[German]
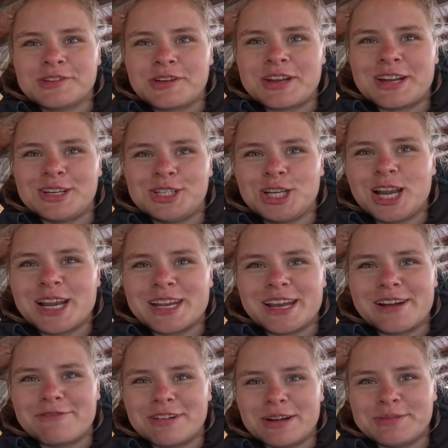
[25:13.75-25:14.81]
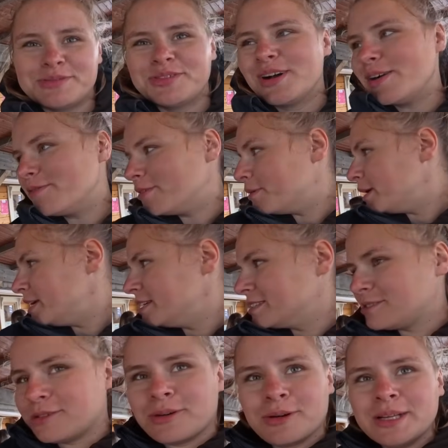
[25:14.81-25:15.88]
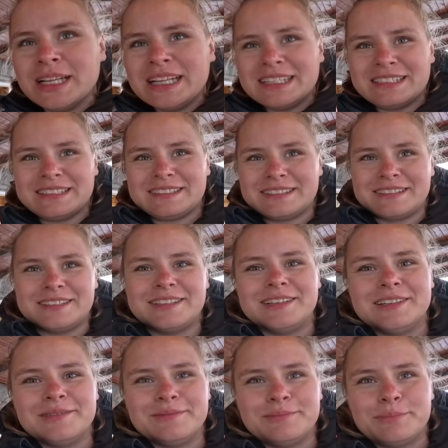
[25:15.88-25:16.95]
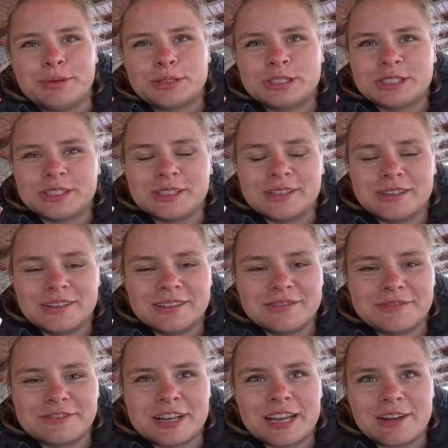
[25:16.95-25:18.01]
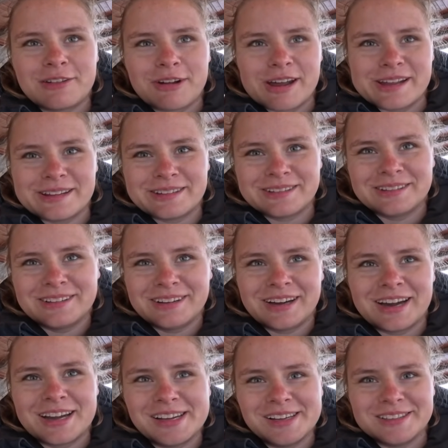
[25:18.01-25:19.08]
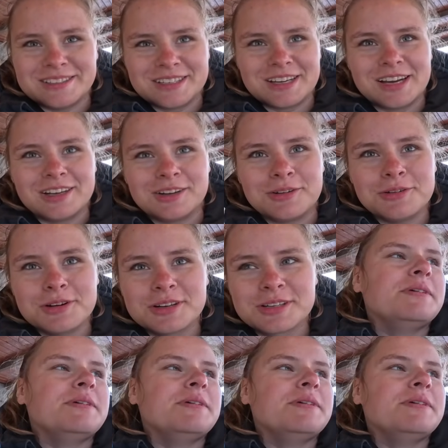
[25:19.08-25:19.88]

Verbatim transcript: so Energylandia-Vibes. Vor allem, wenn man hier so diese ähm, bunte Flatride-Reihe sich anguckt.